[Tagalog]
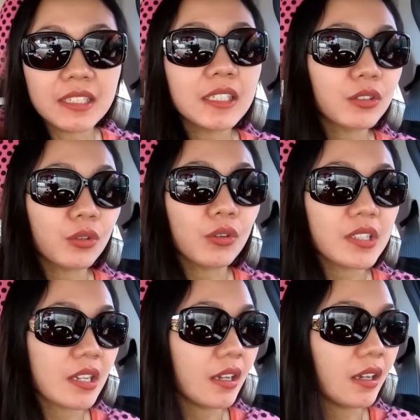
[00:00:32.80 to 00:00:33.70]
dito
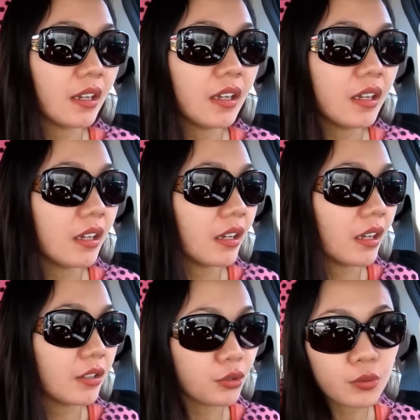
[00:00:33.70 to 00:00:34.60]
kasi
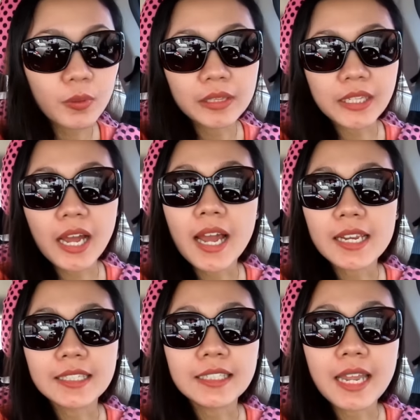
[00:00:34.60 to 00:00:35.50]
as usual,
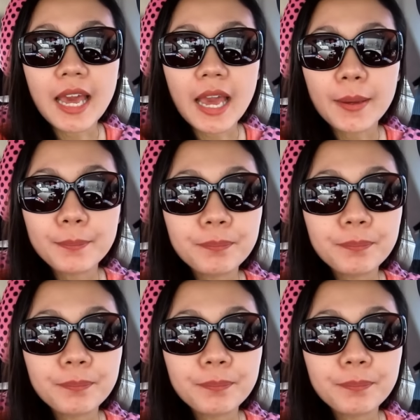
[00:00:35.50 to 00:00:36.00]
tanghali na.